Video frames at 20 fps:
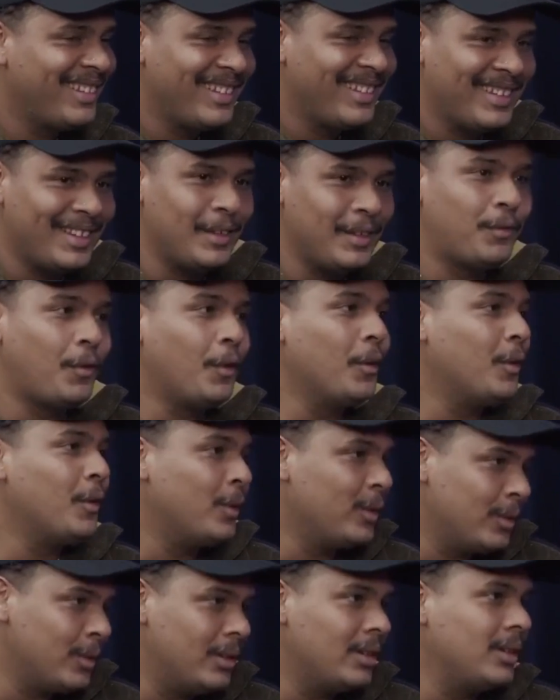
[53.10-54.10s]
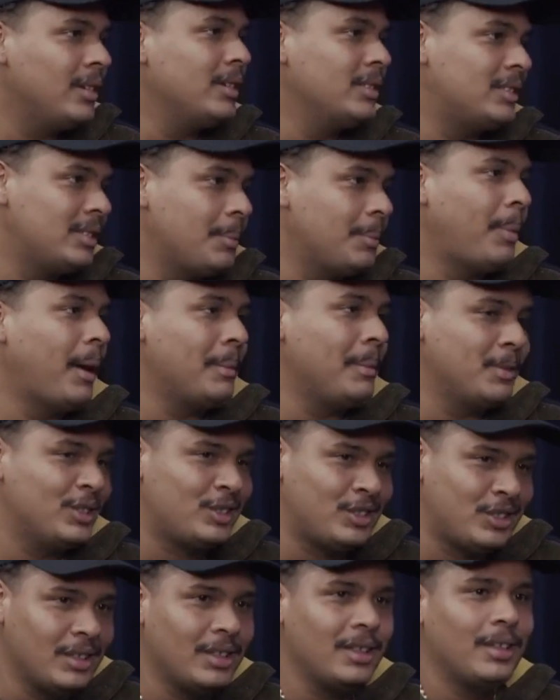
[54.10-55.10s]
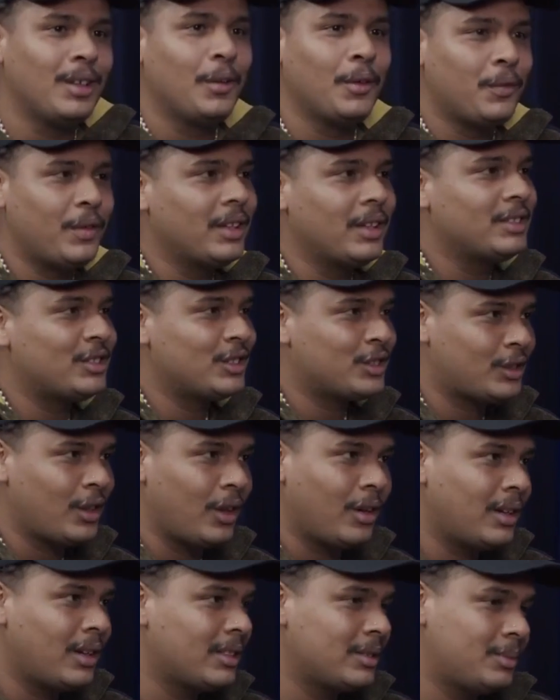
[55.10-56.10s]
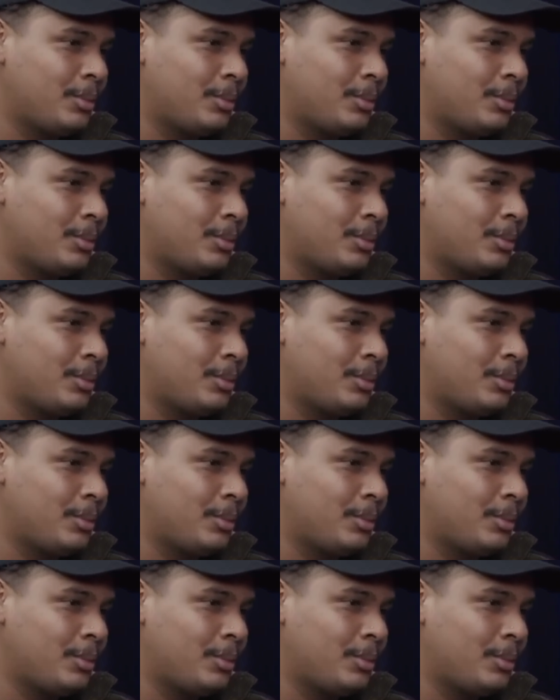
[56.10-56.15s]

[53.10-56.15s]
e for e se permitir ouvir as histórias,